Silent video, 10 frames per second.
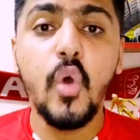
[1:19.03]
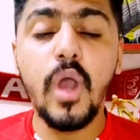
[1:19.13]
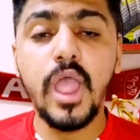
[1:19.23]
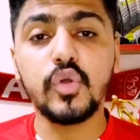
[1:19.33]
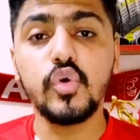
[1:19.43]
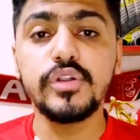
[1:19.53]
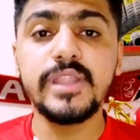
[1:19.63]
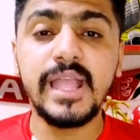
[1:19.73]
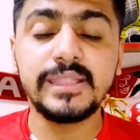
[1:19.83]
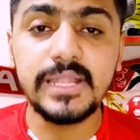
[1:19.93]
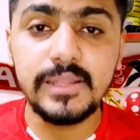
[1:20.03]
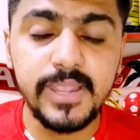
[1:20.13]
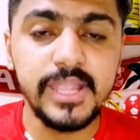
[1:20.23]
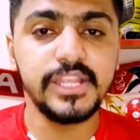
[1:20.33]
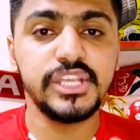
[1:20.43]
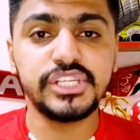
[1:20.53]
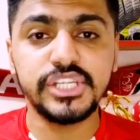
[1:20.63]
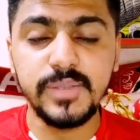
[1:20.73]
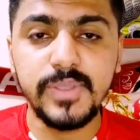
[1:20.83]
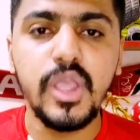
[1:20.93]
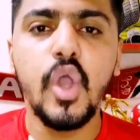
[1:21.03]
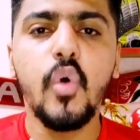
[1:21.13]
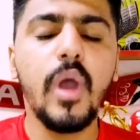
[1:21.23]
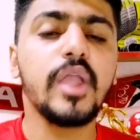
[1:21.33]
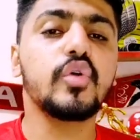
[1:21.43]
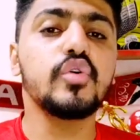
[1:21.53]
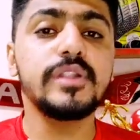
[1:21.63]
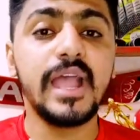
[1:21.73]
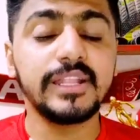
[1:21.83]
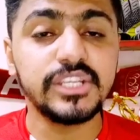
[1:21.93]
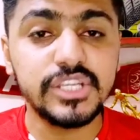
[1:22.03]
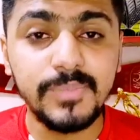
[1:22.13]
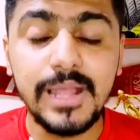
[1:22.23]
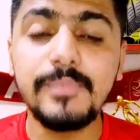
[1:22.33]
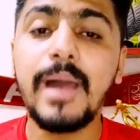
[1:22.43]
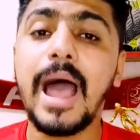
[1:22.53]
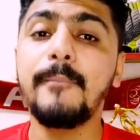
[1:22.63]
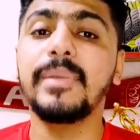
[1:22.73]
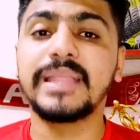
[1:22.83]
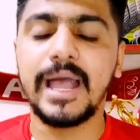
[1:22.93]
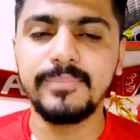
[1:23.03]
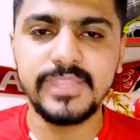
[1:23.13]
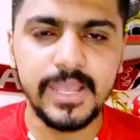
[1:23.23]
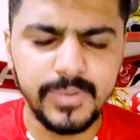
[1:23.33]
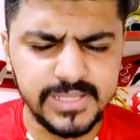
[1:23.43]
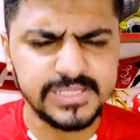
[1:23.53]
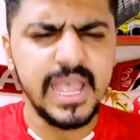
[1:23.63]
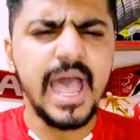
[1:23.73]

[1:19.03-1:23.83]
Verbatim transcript: وهيكون ناحيه اليمين الشيبي وهيكون ناحيه الشمال محمد حمدي يا برنس